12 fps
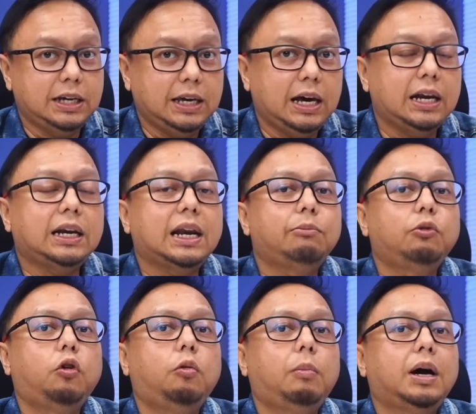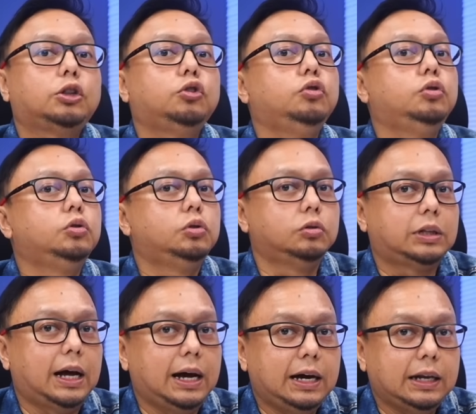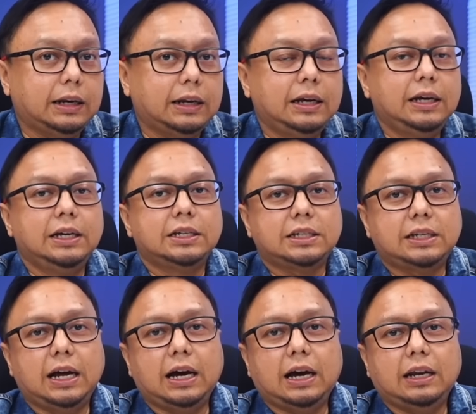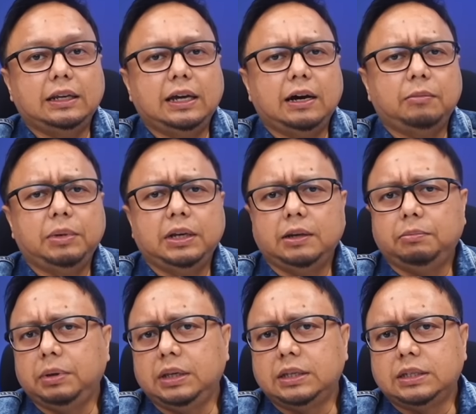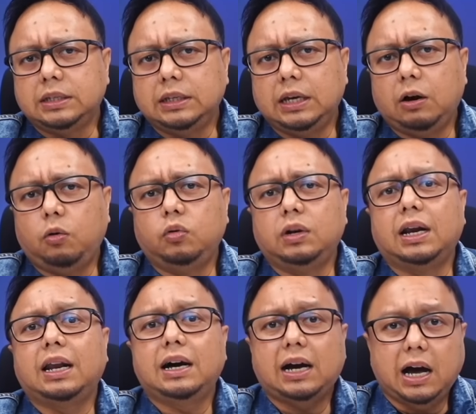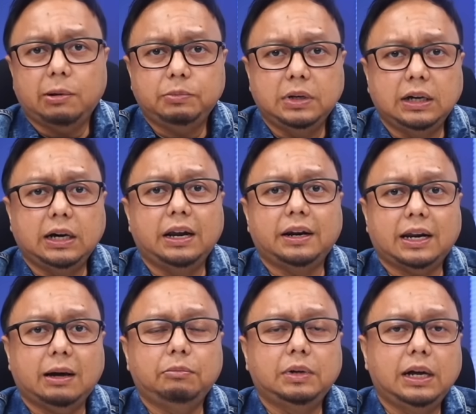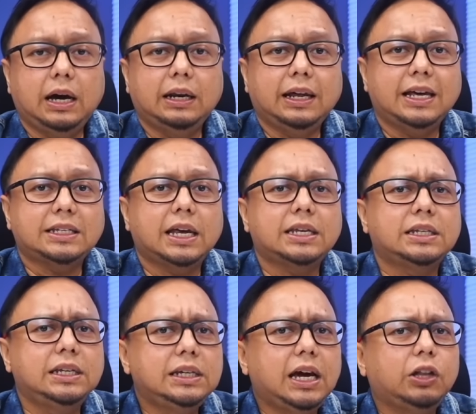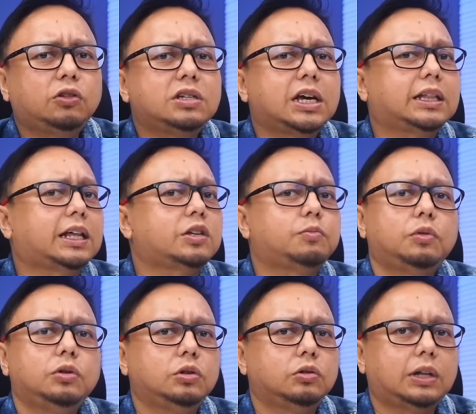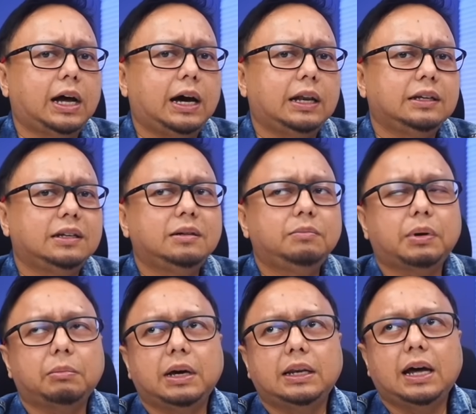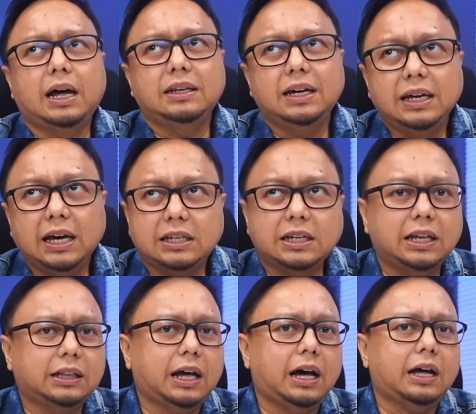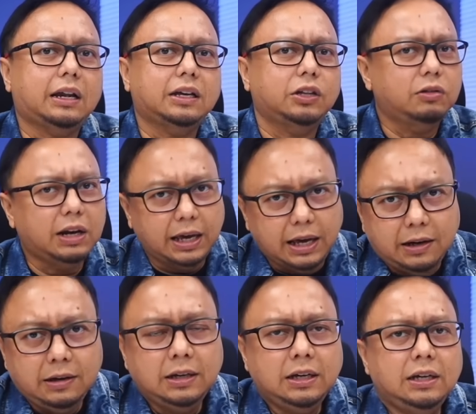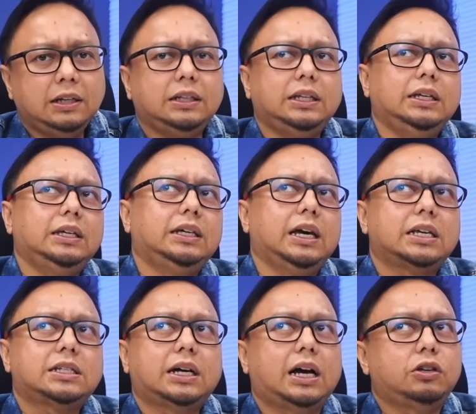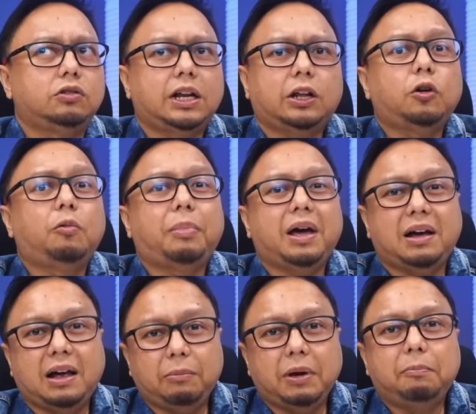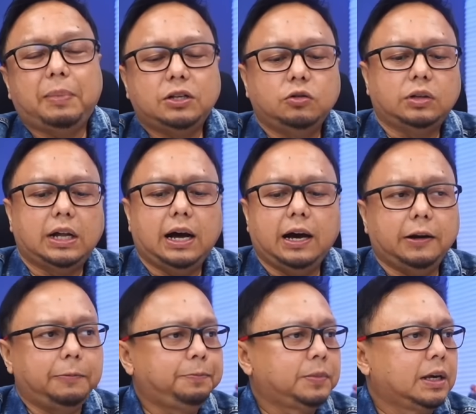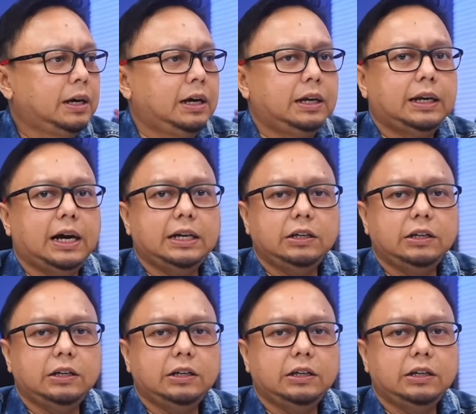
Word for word: ya 6,7 jutaan. Sedangkan yang mini PC yang udah lengkap dengan RAM dan SSD-nya itu sekitar 10 jutaan. Jadi perbedaannya ya sekitar gitulah ya. tiga setengah jutaan atau sampai 4 jutaan. Nah,